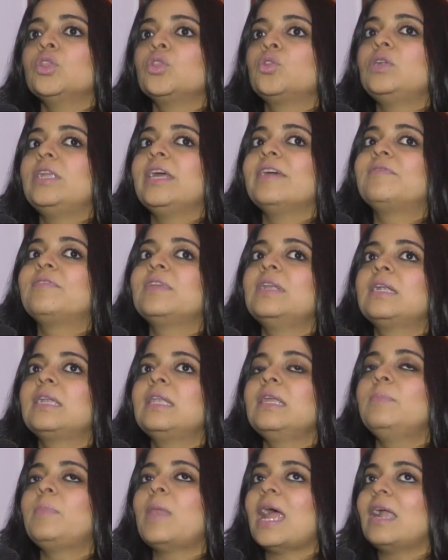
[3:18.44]
तो
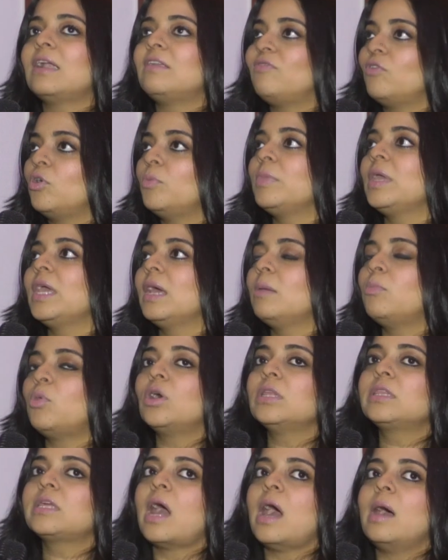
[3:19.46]
डेफिनेटली प्लेटफॉर्म भी है
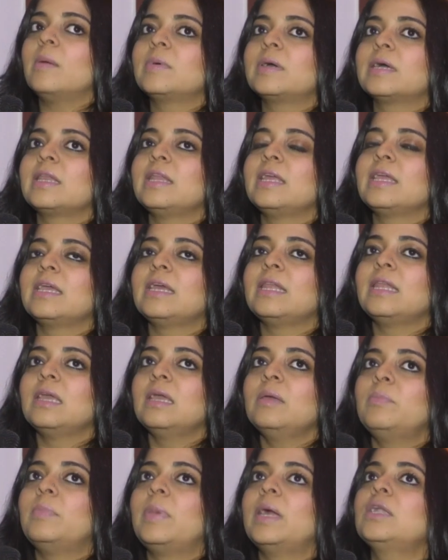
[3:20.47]
बहुत काम करने के
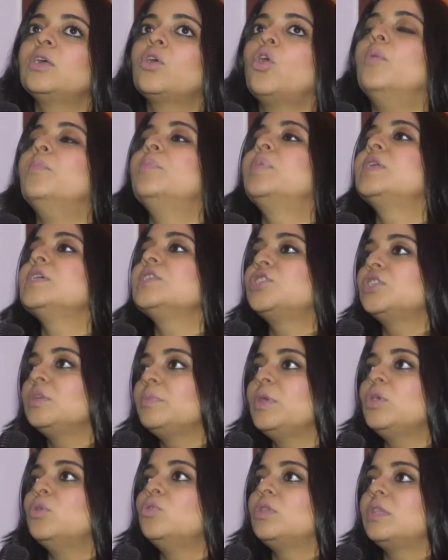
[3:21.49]
लिए बट कंपटीशन
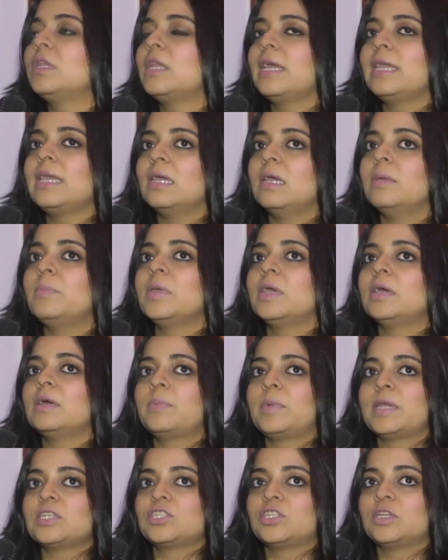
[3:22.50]
भी उतना ही है पेयर
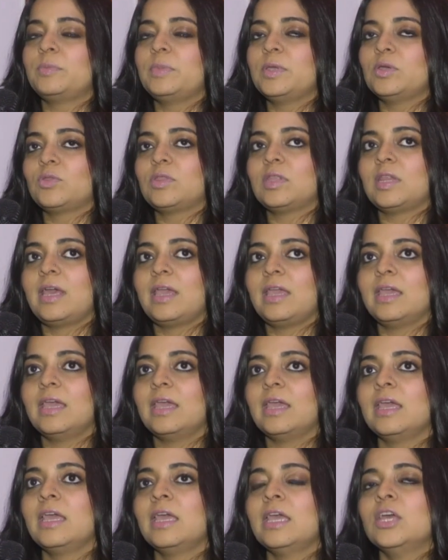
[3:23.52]
प्रेशर भी उतना ही
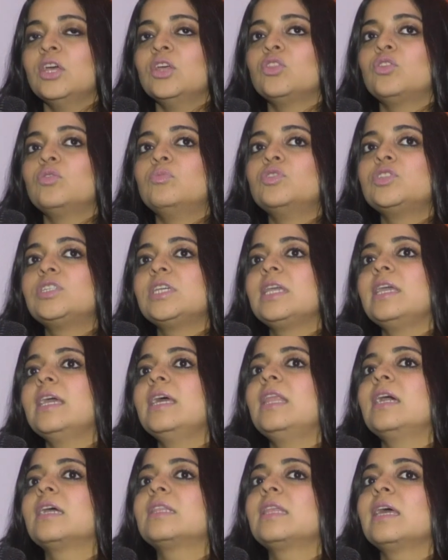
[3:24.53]
है तो मुझे ये
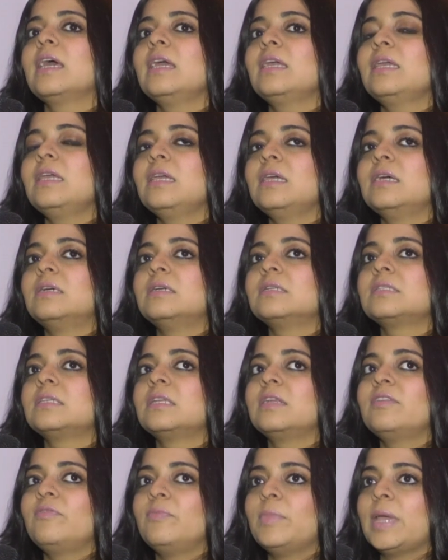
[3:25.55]
लगता है कि
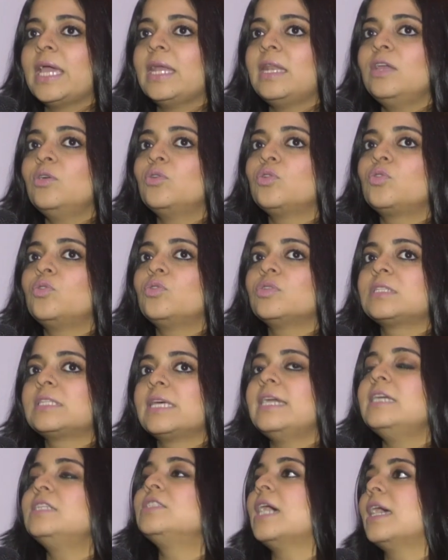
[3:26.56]
सिर्फ मैं नहीं उनको
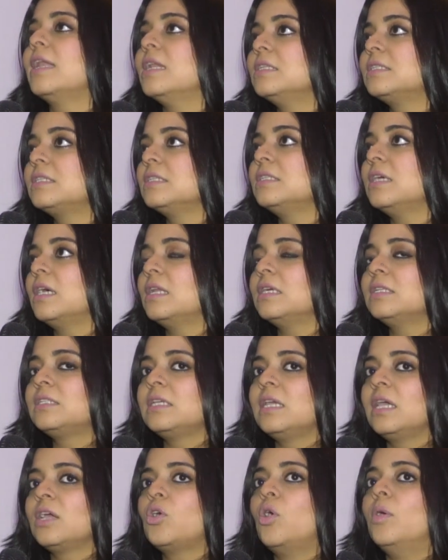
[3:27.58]
सही चैनल से जाना
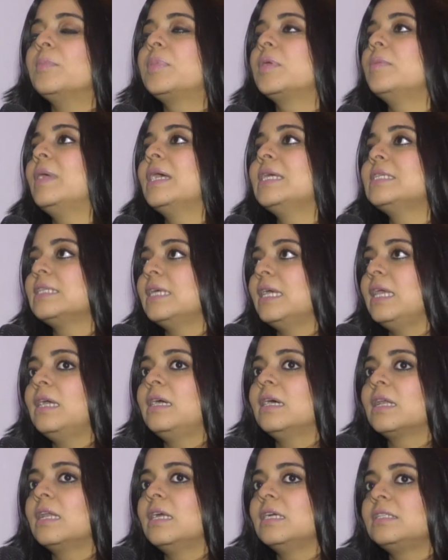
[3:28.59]
चाहिए कॉम्प्रोमाइज़ नहीं
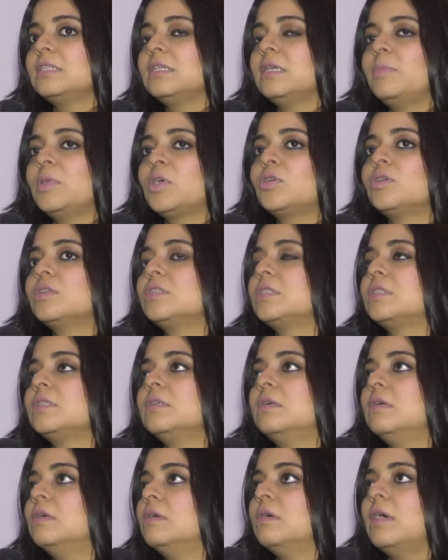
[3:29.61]
करना चाहिए बिकॉज
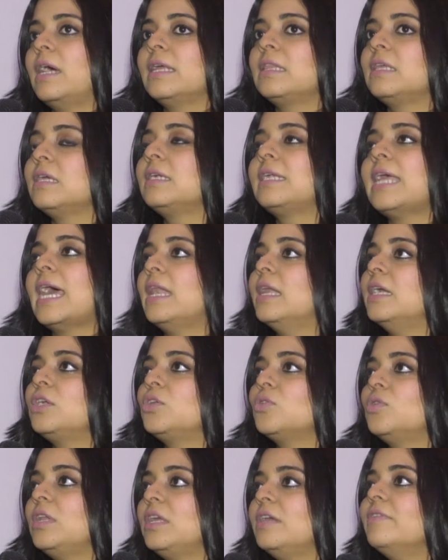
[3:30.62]
आई थिंक
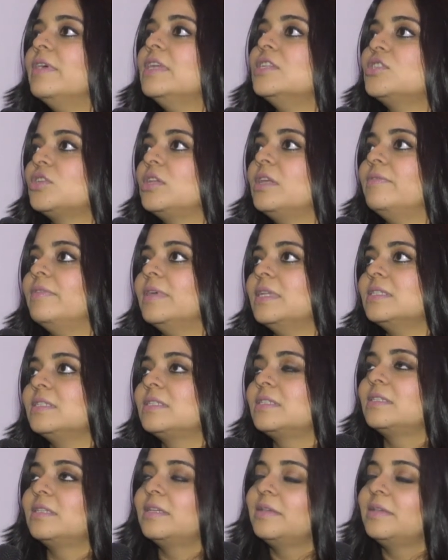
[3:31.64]
टैलेंट ओनली इवेंचुअली विंस